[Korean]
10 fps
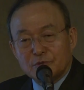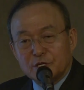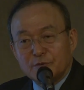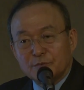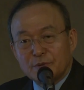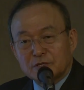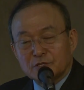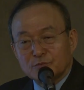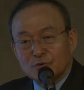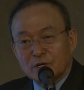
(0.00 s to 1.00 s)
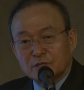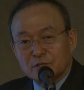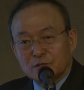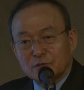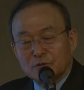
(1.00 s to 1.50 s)
이명박 정부가
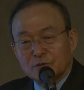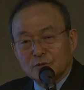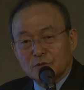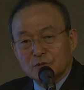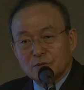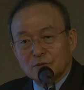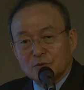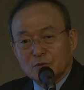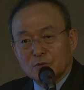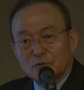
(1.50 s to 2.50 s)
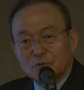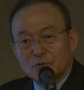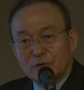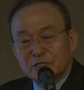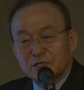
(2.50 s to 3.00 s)
들어
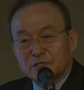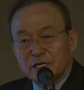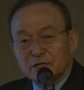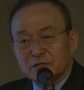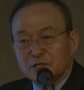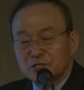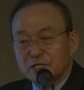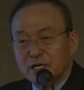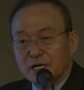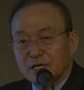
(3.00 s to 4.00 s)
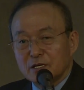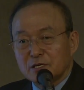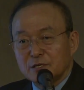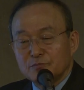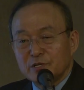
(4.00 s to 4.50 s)
왔을 때는 그 전에
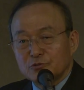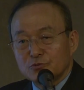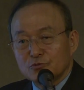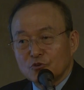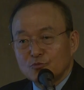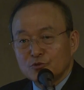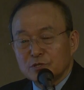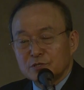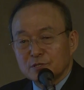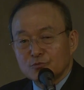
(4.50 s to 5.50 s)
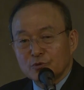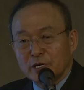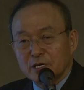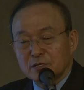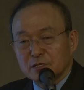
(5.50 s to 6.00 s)
김대중 노무현 정부가
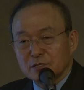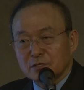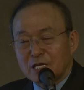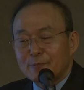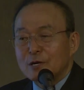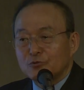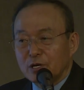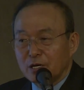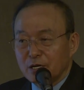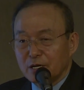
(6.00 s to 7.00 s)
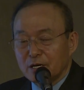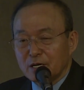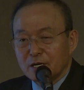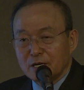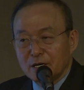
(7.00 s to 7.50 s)
했던 거 다 바꾸라.
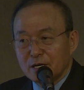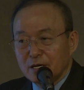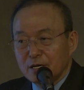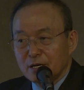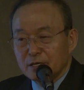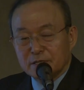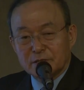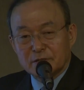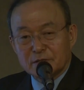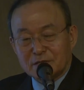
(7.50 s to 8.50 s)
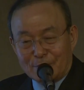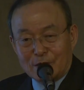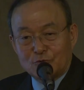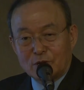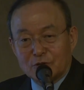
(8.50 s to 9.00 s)
예? 다
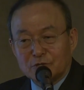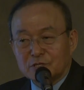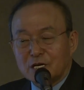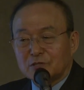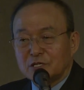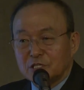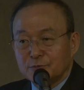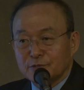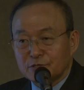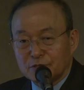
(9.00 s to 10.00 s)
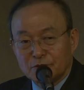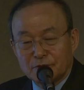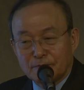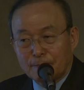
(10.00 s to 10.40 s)
바꾸라. 그래서 싹 다 뒤집었어요.